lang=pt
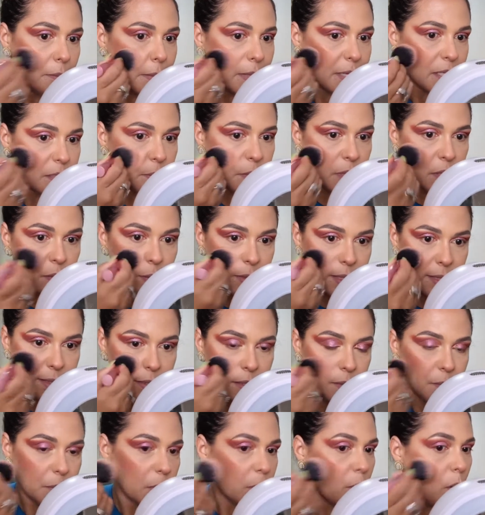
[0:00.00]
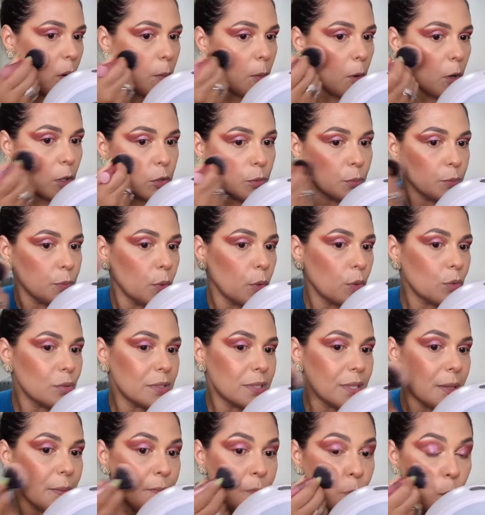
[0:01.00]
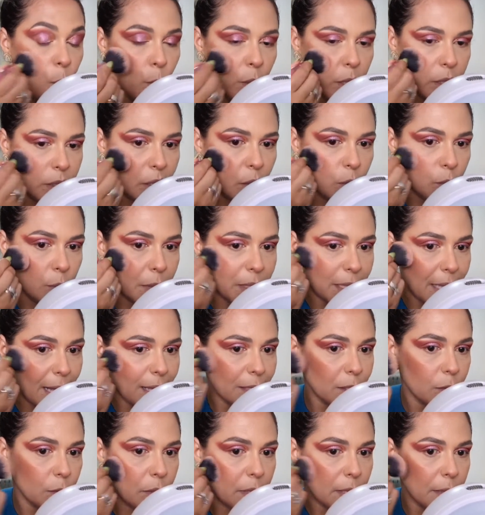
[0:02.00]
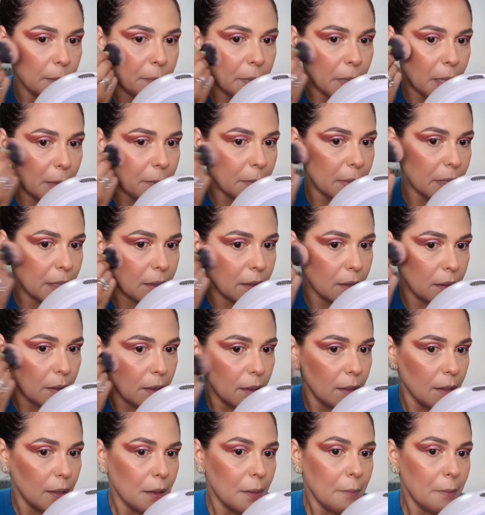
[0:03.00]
Mas mesmo assim, me incomoda um pouco ser muito iluminado, o que pra mim